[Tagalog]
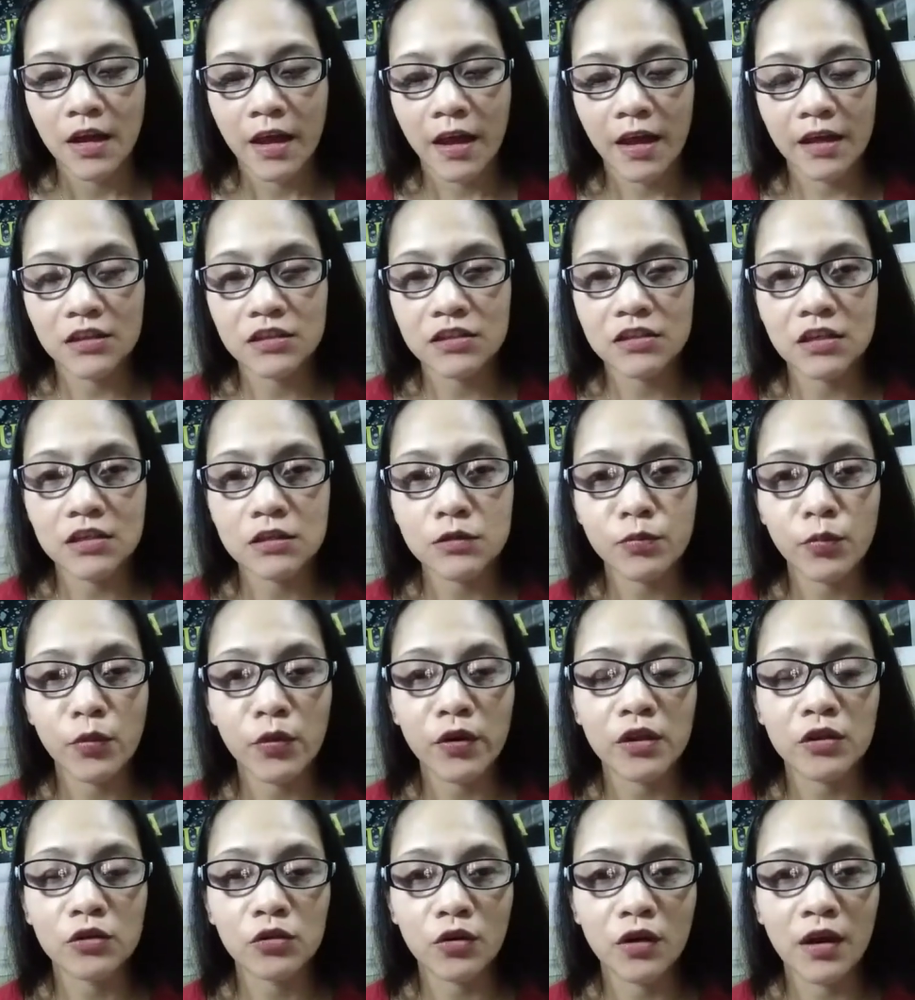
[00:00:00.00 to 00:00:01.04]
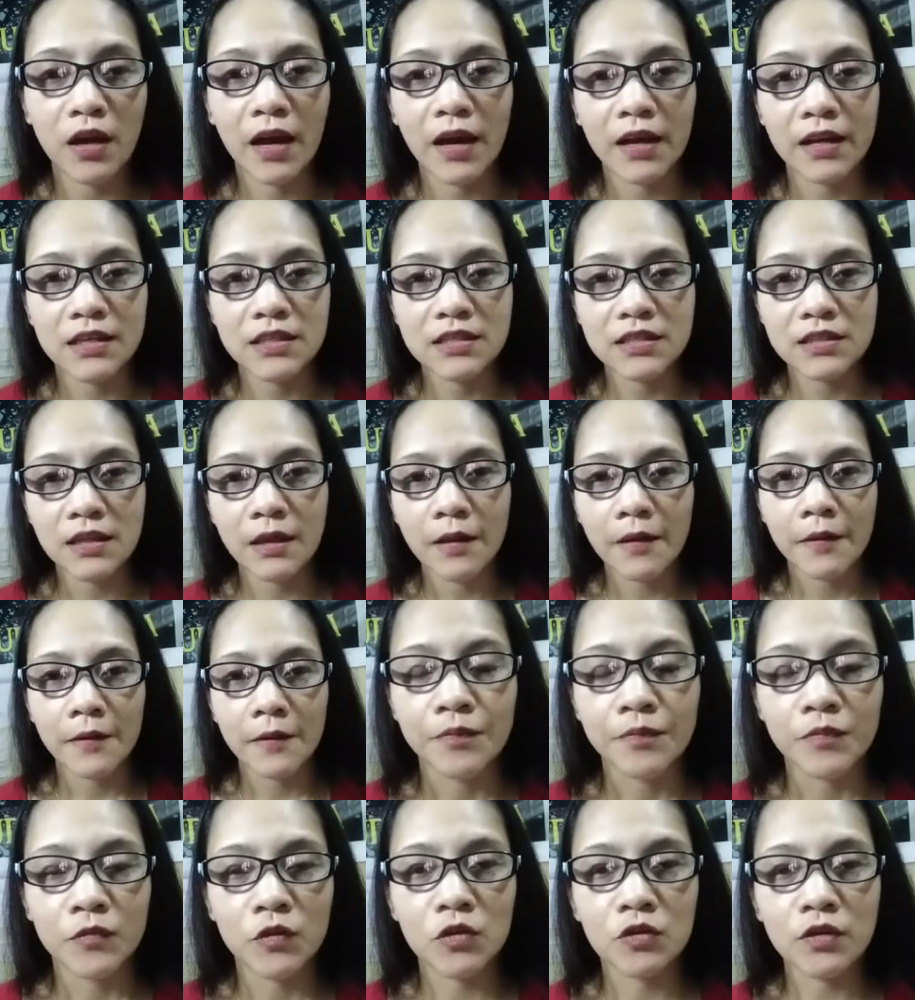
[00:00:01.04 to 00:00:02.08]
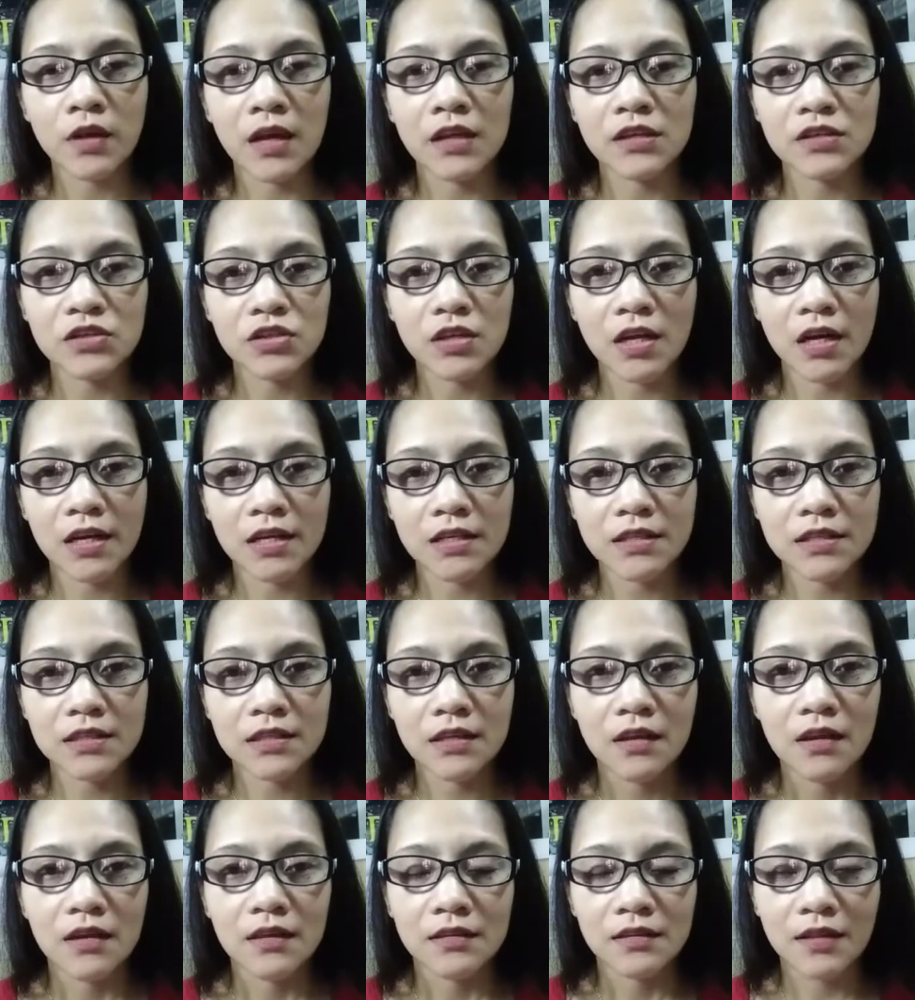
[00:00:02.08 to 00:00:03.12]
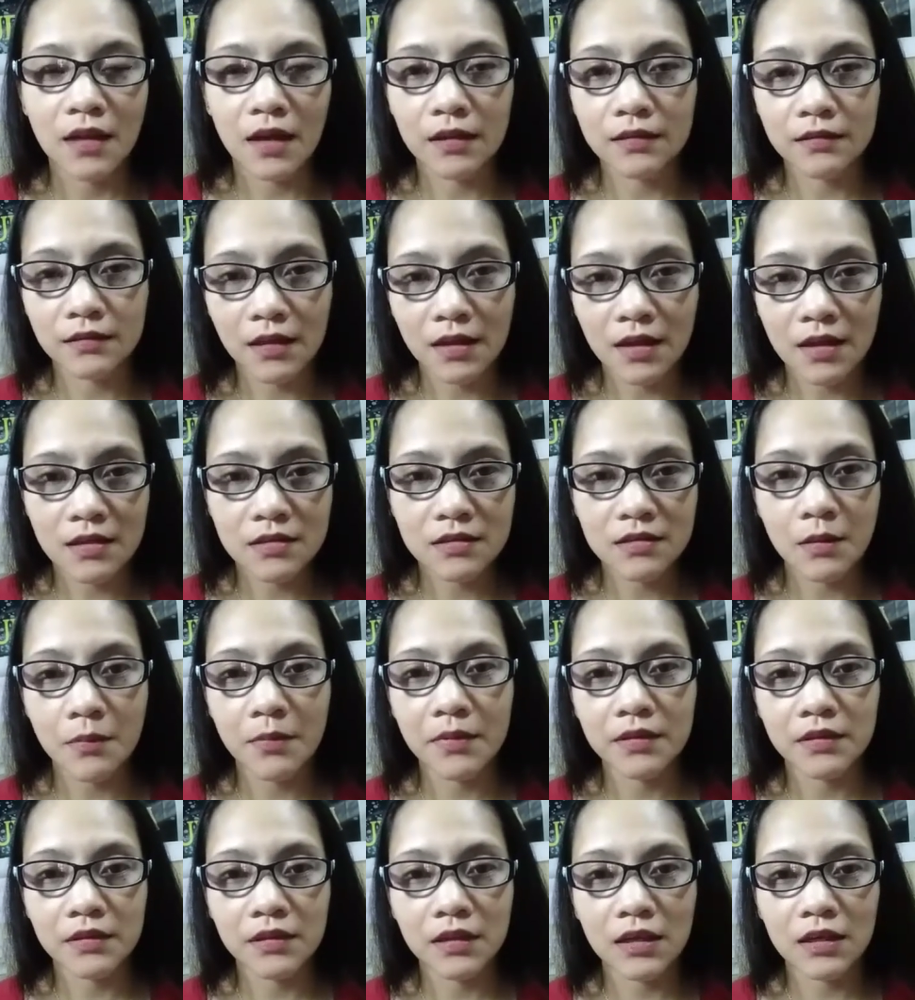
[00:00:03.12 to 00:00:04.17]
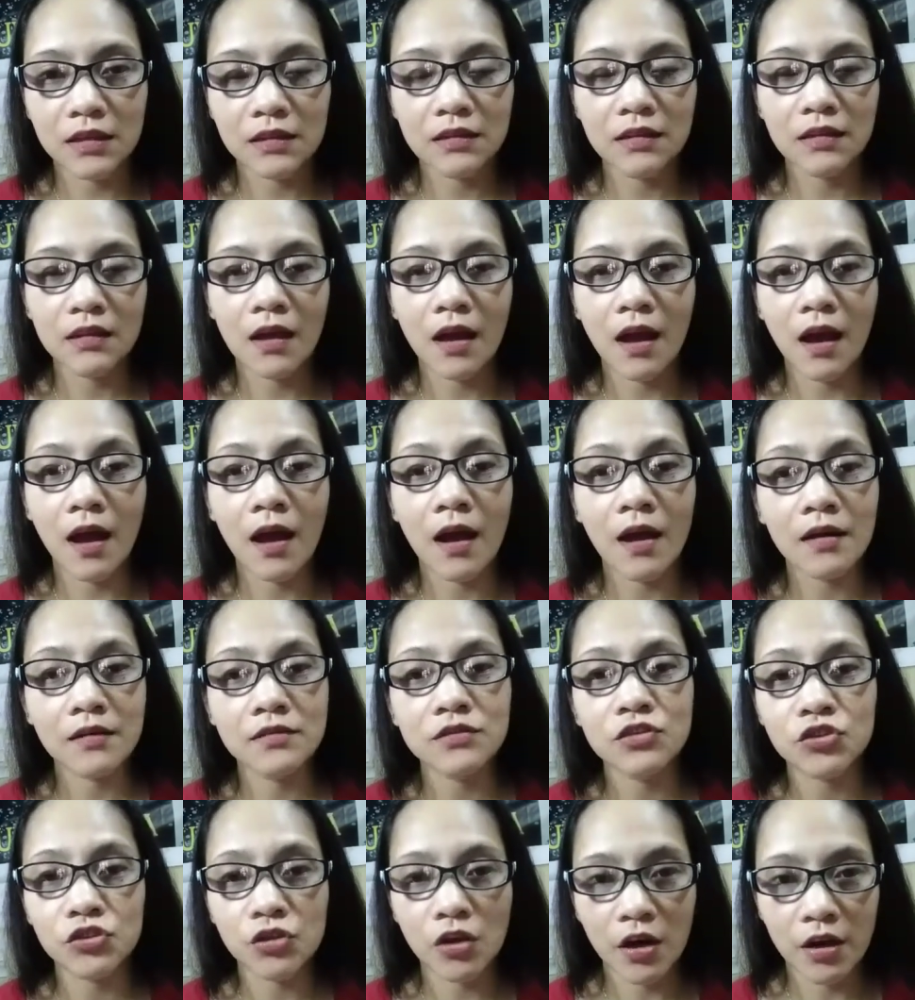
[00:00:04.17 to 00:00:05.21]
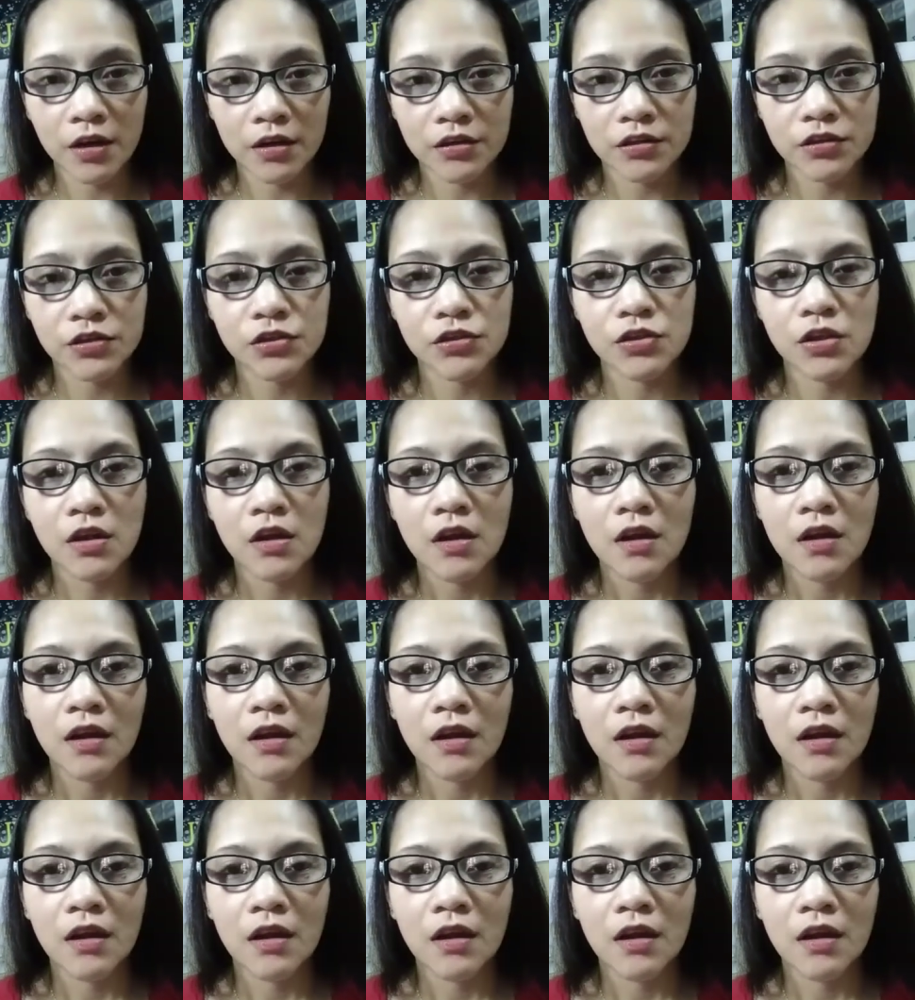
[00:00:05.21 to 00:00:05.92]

And just po ito guys, mm, and just dati 17 ang charge.